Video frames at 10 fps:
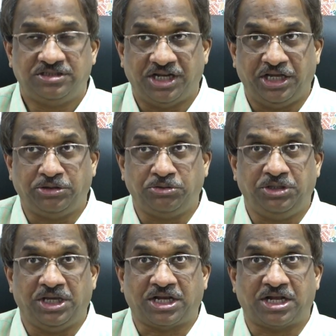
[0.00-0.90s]
రైతు
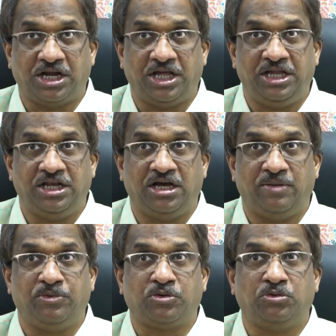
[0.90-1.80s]
ఎక్కడైనా
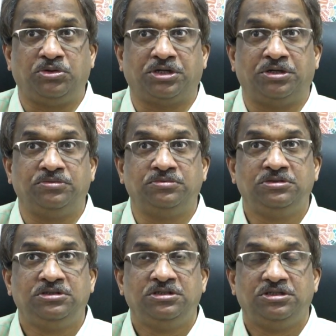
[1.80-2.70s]
అమ్ముకుంటాడు
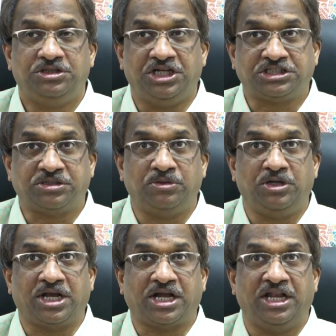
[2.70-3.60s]
దేశంలో
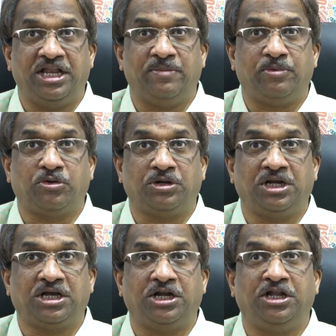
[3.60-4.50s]
ఎక్కడైనా
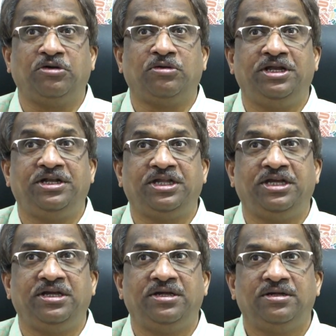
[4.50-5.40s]
అమ్ముకోవడానికి అడ్డంకులు ఏంటి
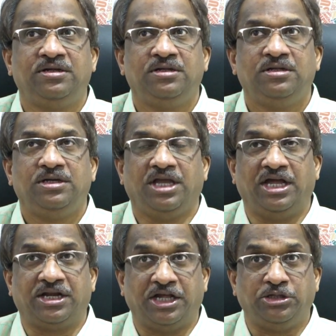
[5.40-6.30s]

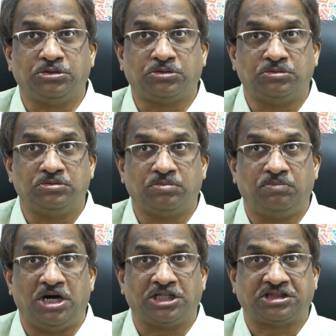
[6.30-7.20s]
ఏం రైతుకు
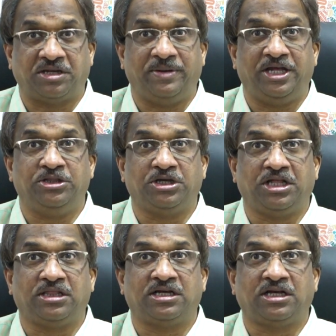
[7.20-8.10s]
మాత్రమే
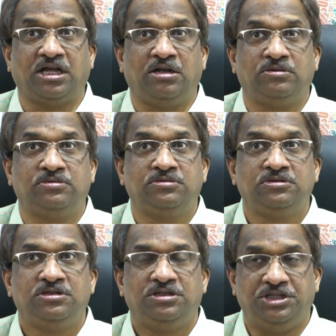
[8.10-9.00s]
ఎందుకు ఈ సంఖ్యలు
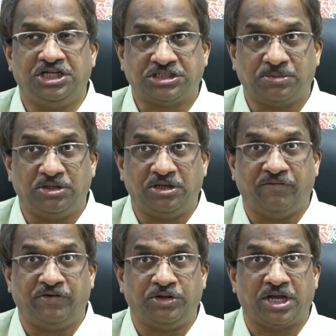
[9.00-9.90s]
దేశంలో
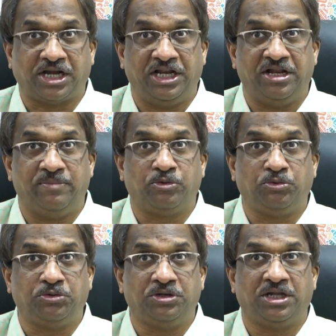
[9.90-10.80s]
ఎవరు ఎక్కడైనా
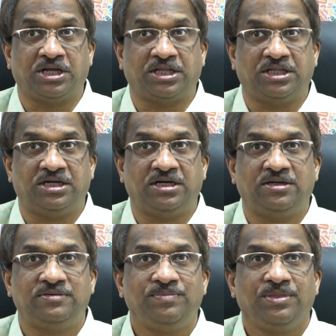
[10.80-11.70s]
అమ్ముకుంటున్నారు కదా
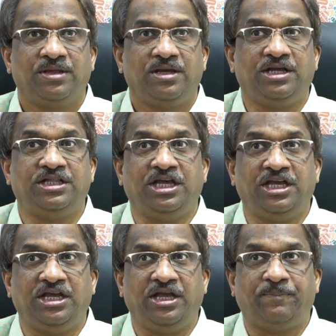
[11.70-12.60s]
ఇది
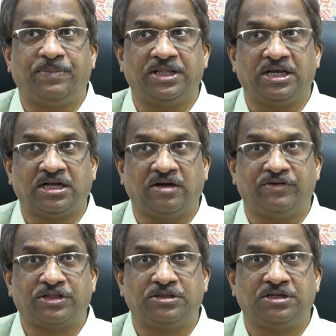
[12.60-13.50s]
ఇప్పటిదాకా
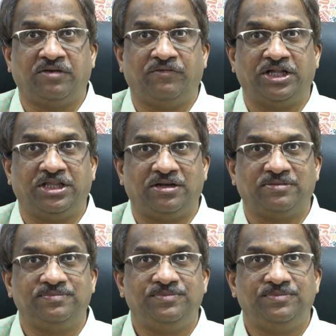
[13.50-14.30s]
వస్తున్న వాదనలు